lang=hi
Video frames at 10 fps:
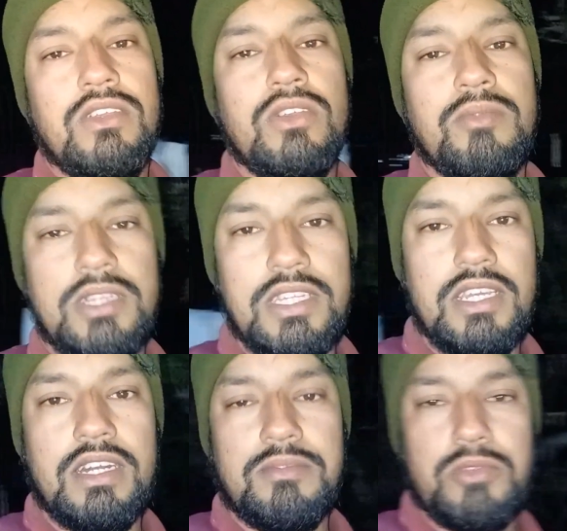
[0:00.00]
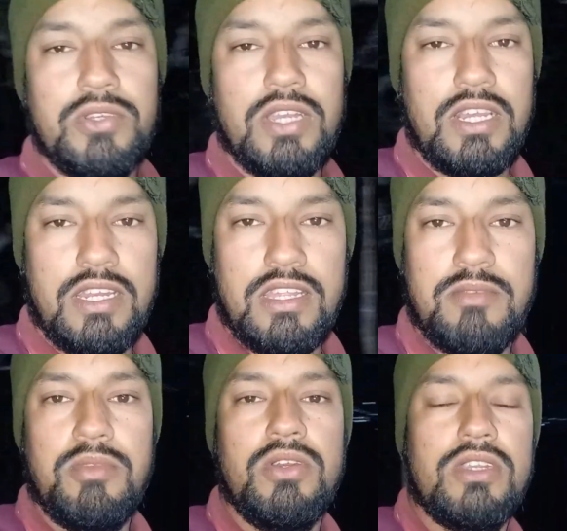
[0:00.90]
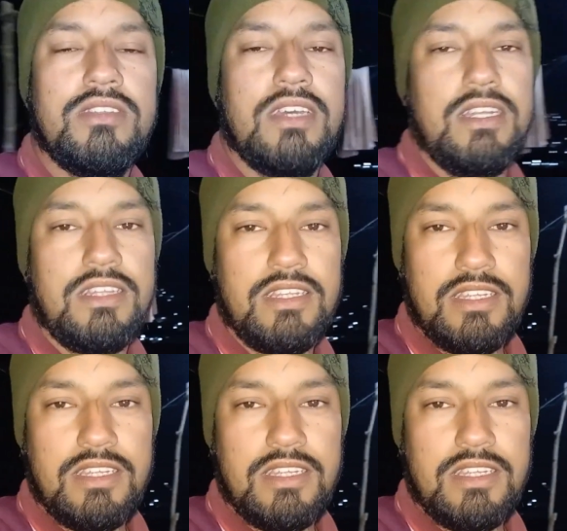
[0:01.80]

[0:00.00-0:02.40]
और मिलते हैं आपको अगले नए ब्लॉग के साथ